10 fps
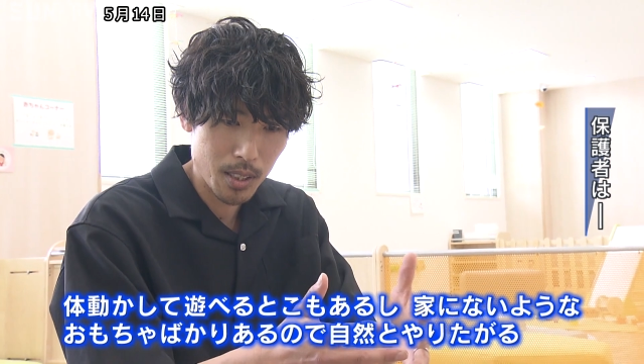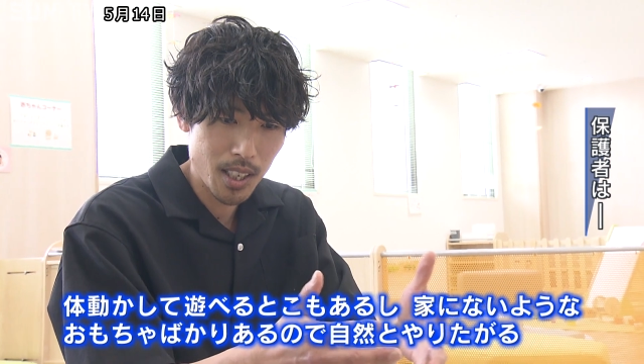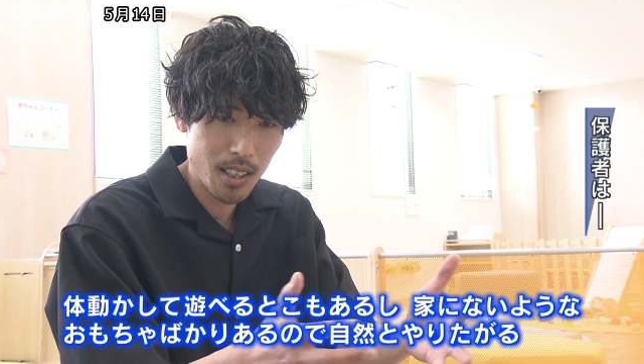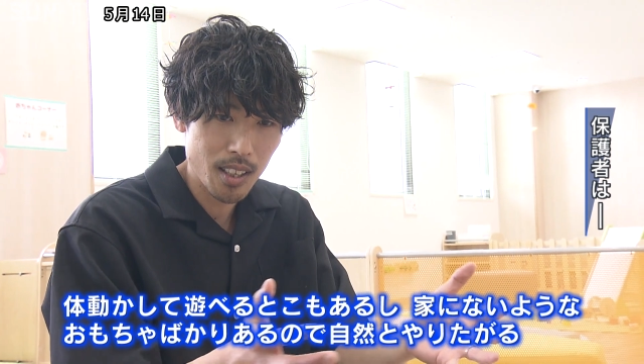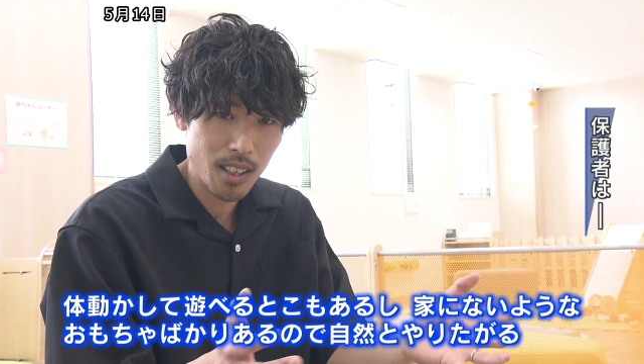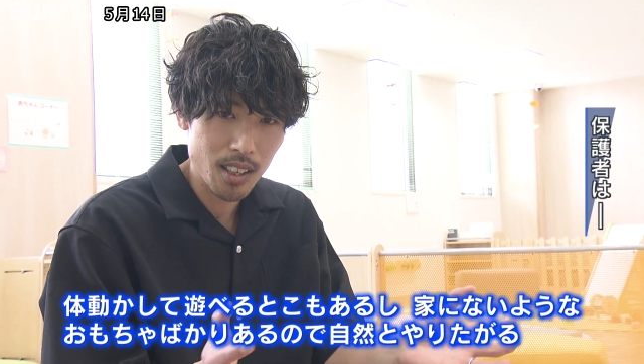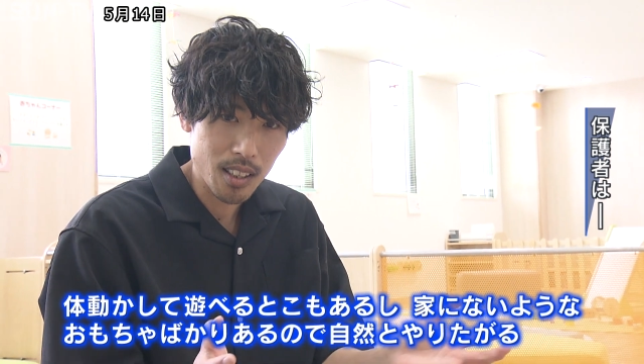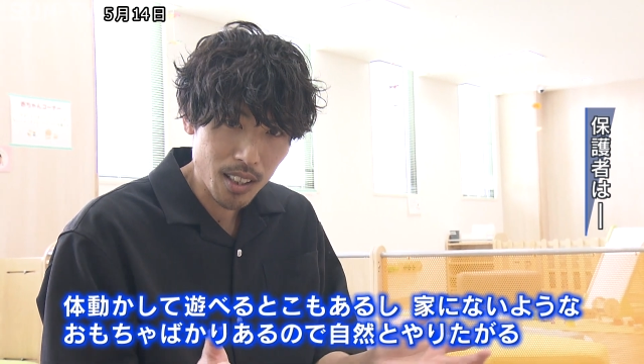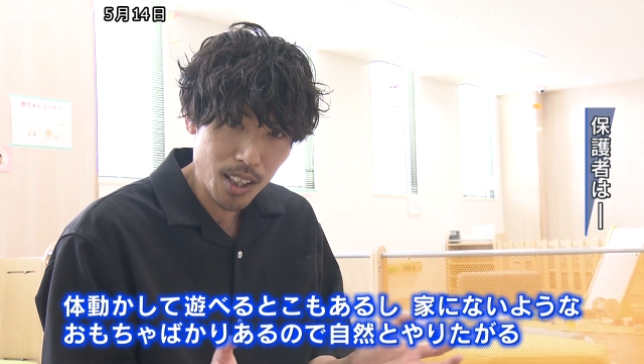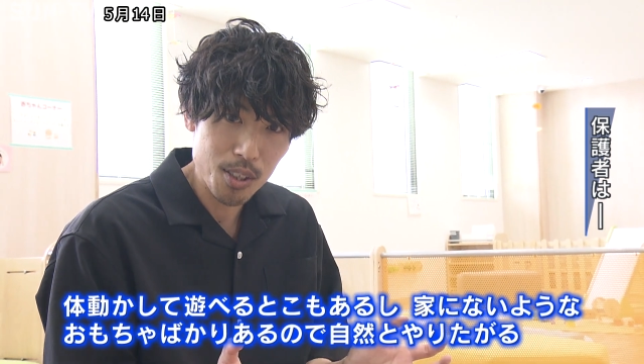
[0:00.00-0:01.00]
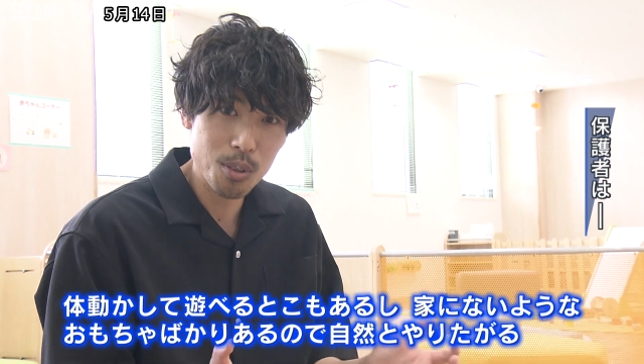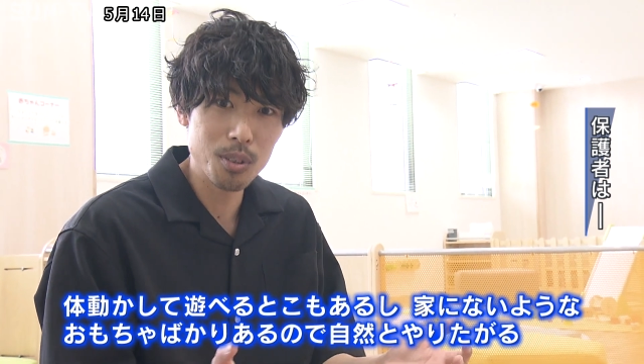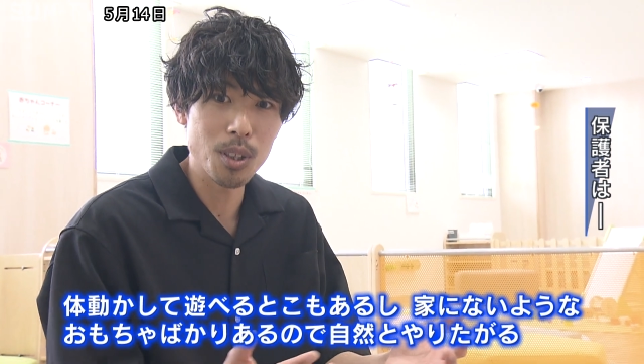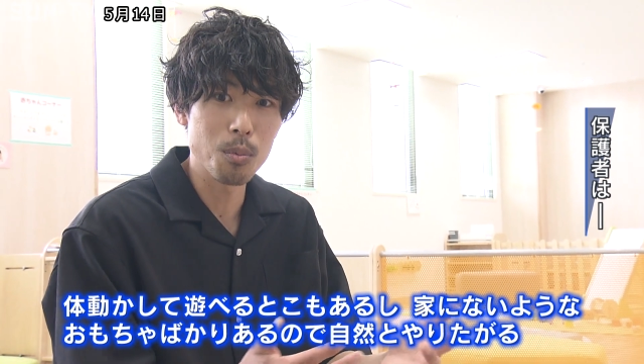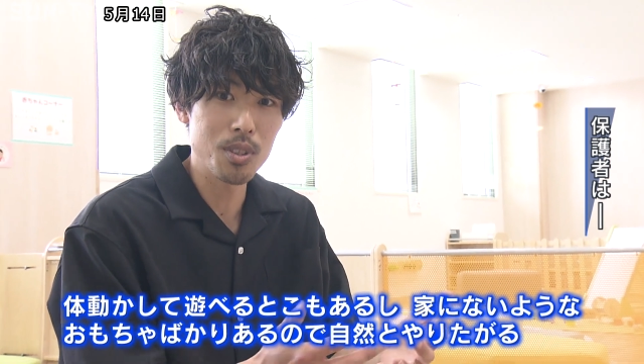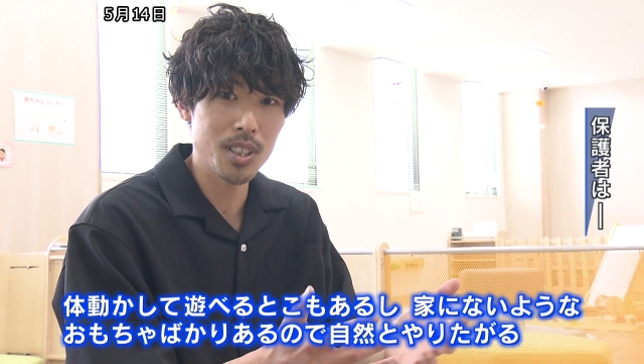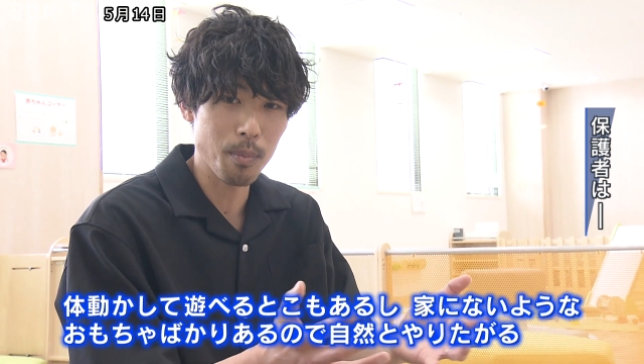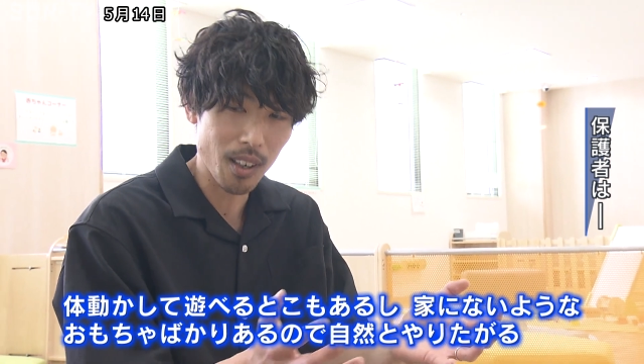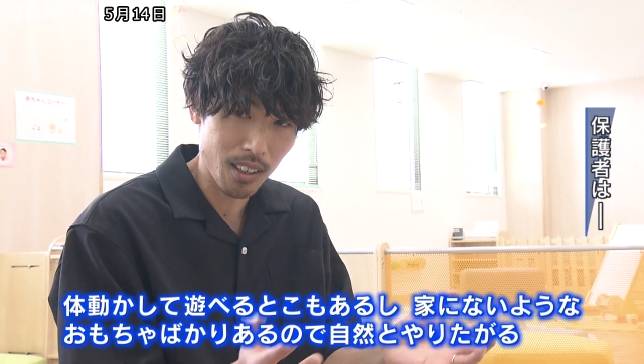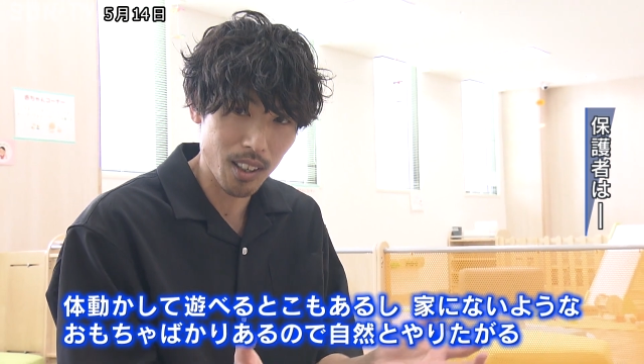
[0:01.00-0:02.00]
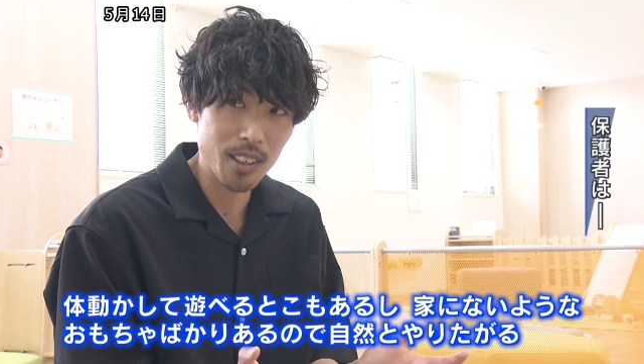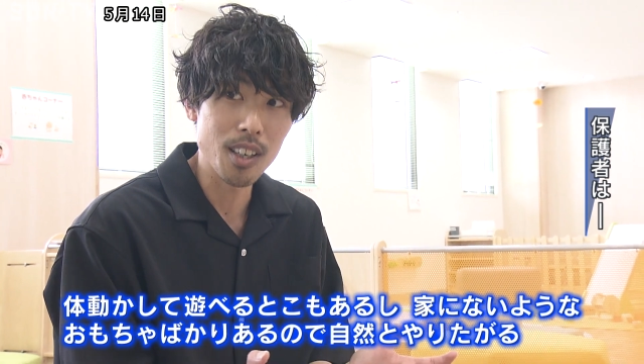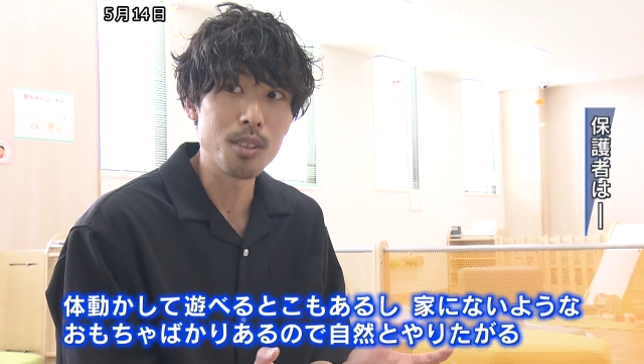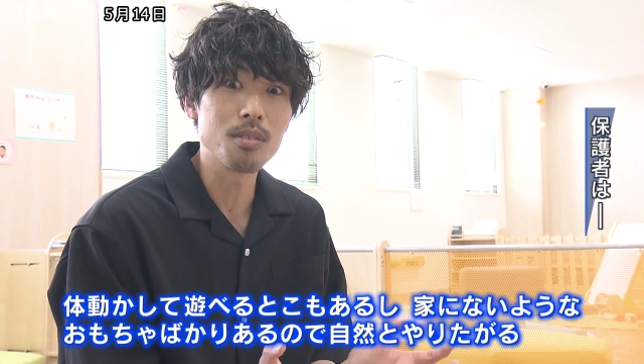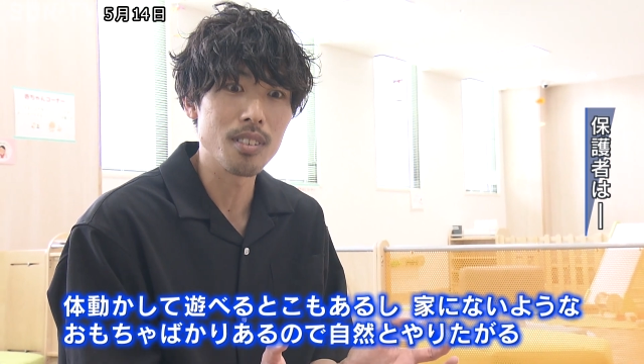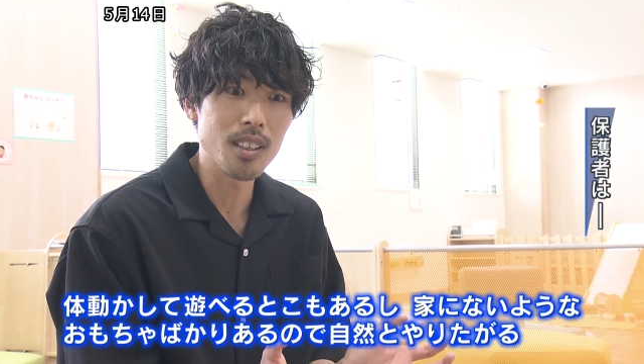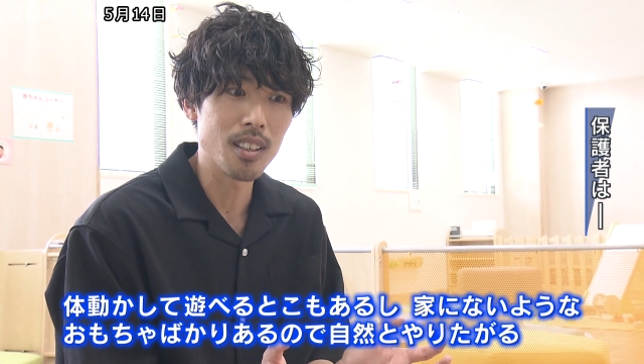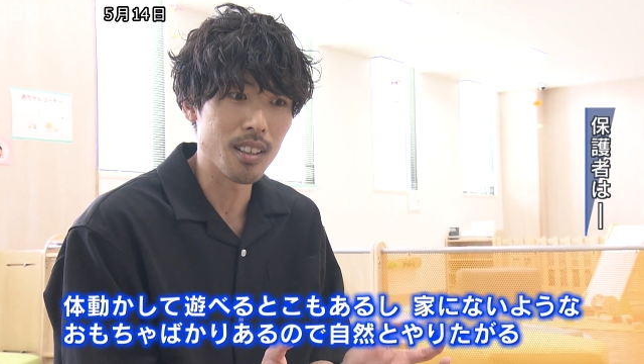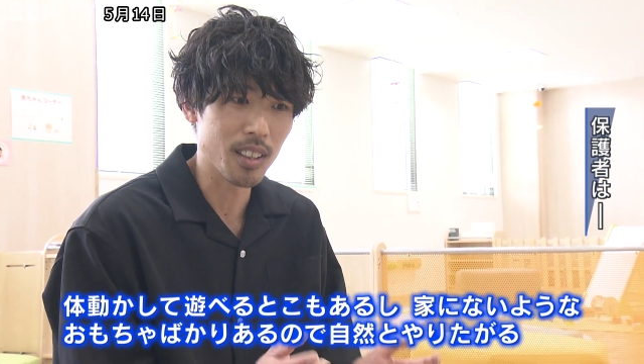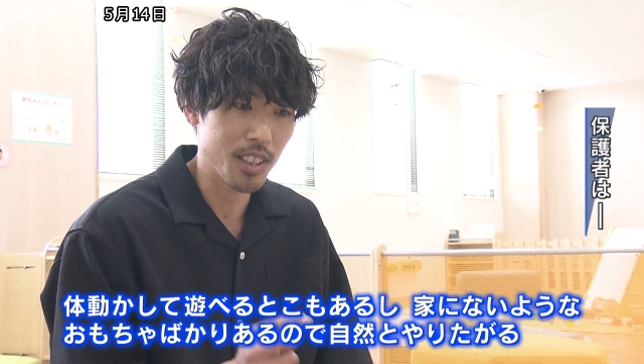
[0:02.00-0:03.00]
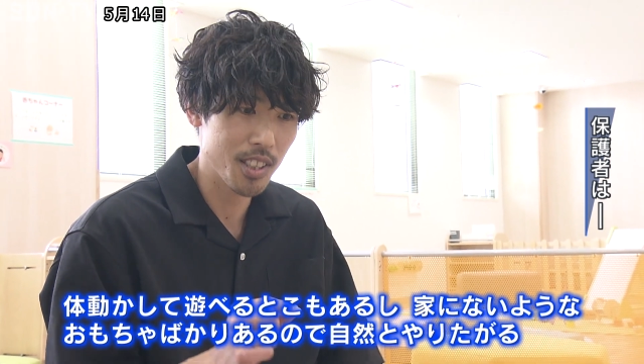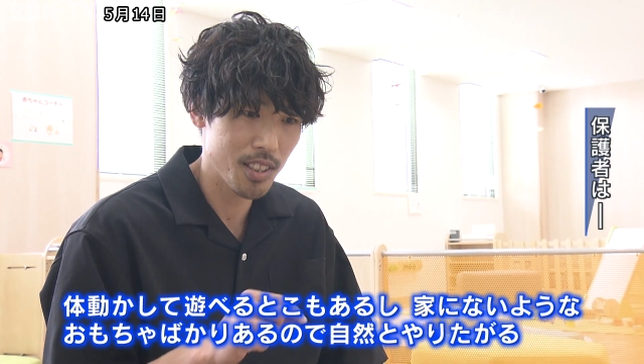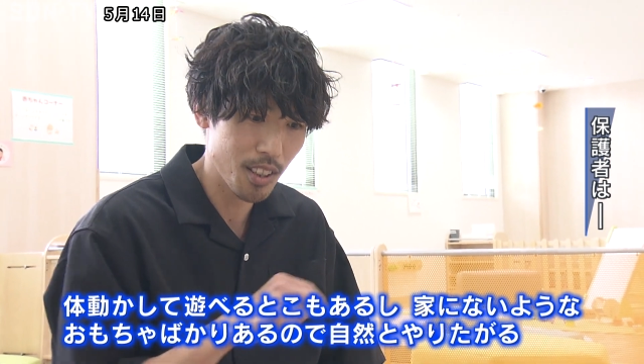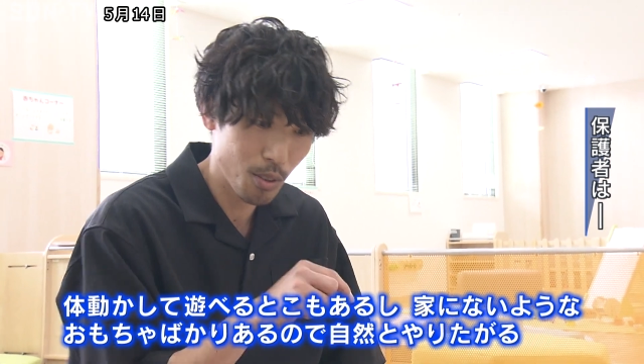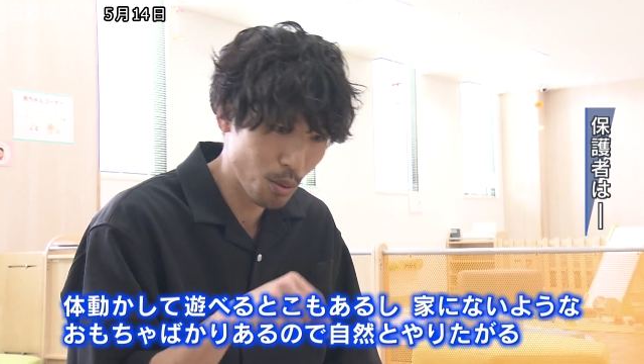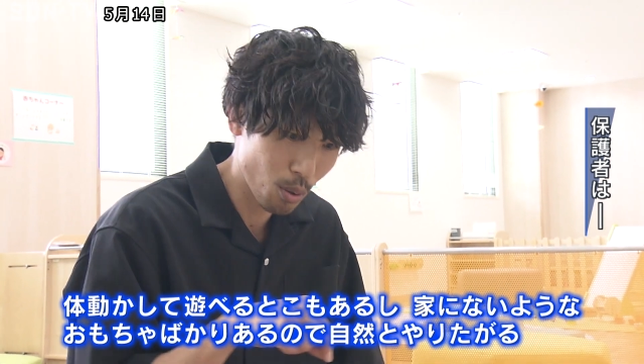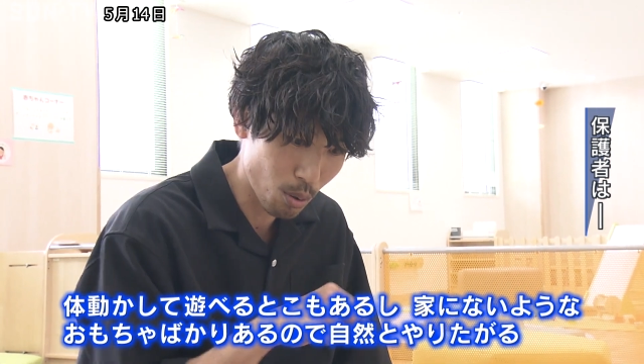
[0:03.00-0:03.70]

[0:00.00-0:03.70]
家でないようなおもちゃばっかりあるんでなんか自然と